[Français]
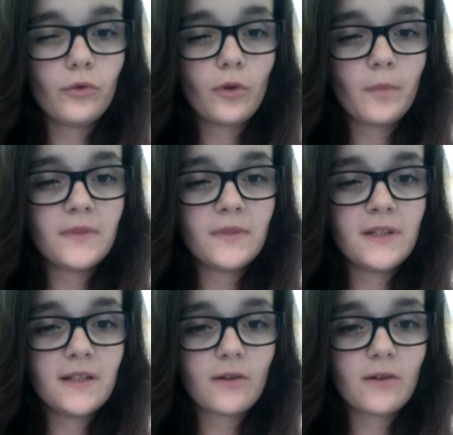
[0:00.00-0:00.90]
mon top
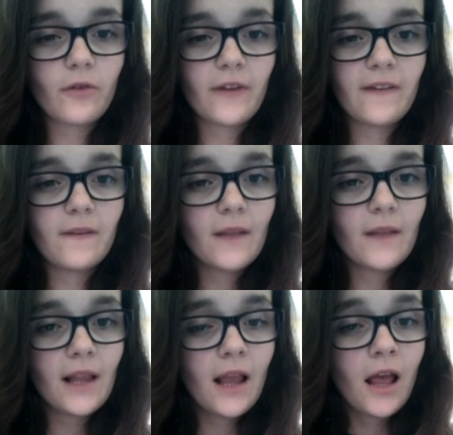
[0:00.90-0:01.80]
10 en fait.
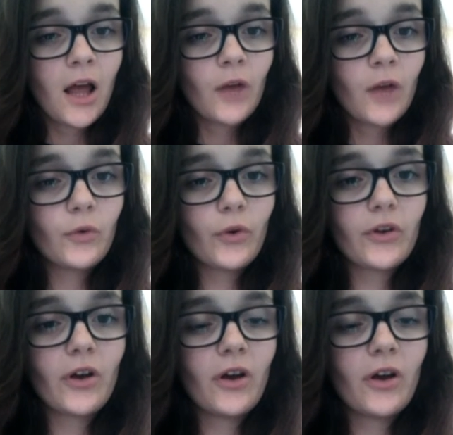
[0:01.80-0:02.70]
Donc
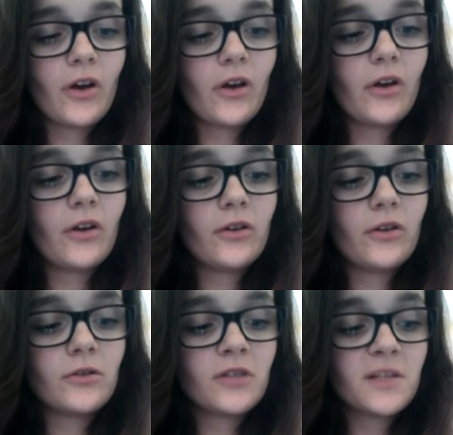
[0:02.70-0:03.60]

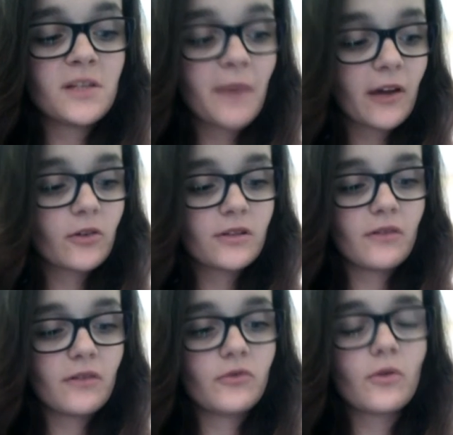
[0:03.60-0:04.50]
j'espère que
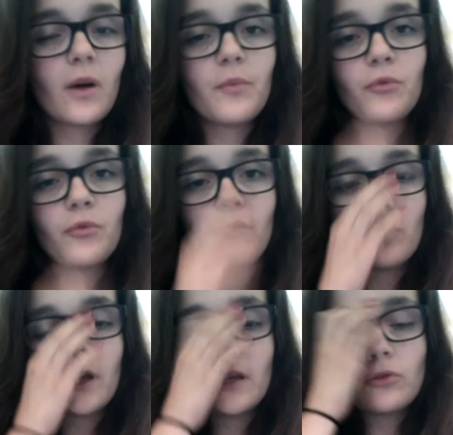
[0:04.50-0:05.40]
ça vous aura
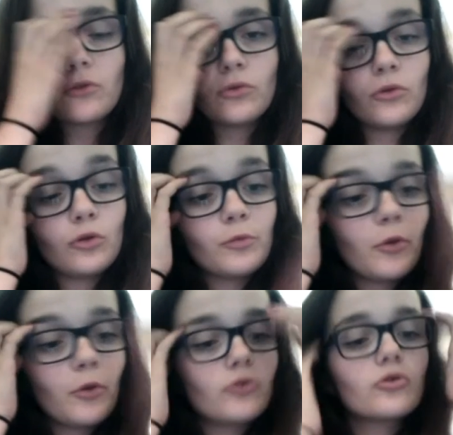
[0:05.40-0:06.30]
plu et que je
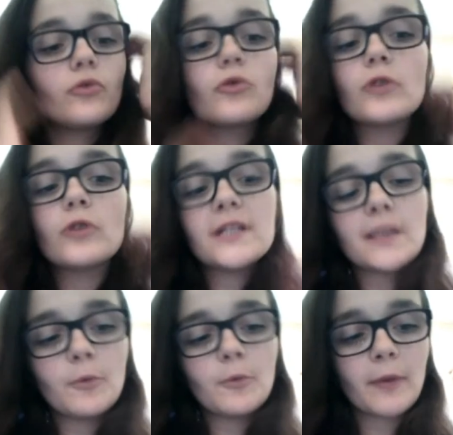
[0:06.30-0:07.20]
pense que vous
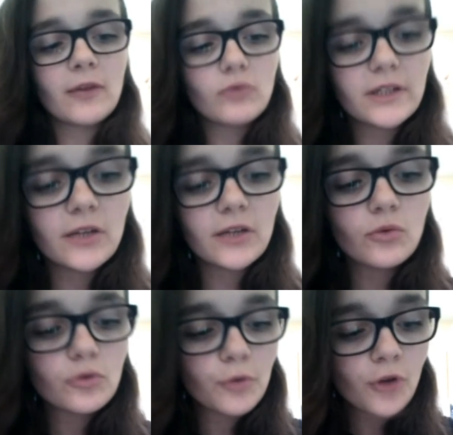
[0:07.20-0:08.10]
connaissez à peu près toutes les
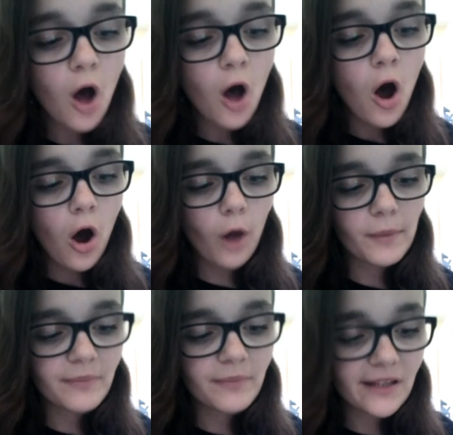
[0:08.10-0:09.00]
youtubeuses,
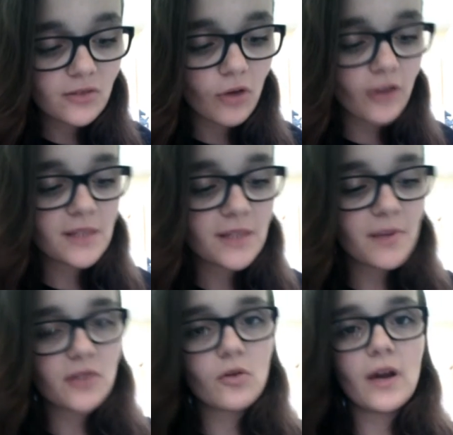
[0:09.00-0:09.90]
hormis peut-être soir-ci.
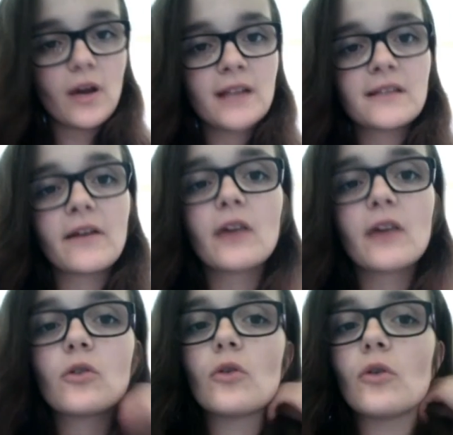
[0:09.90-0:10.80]
parce que c'est
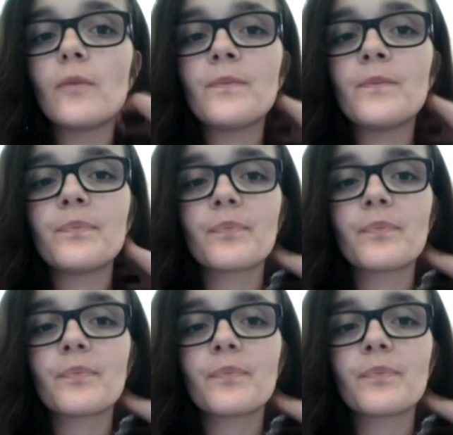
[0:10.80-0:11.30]
vrai que